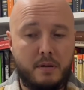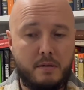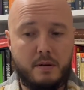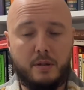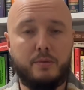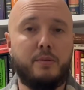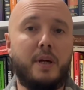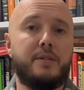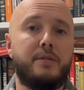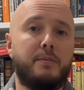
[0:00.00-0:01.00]
э,
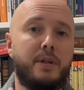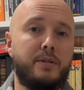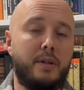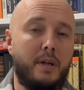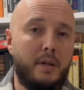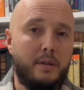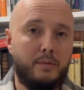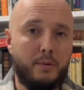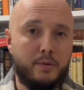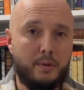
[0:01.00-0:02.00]
государством даже
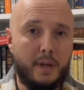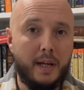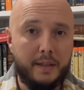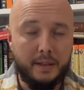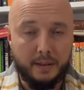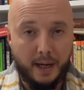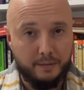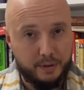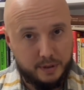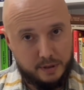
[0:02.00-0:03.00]
200-летней
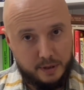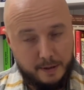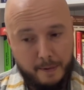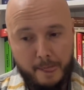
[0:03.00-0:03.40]
давности.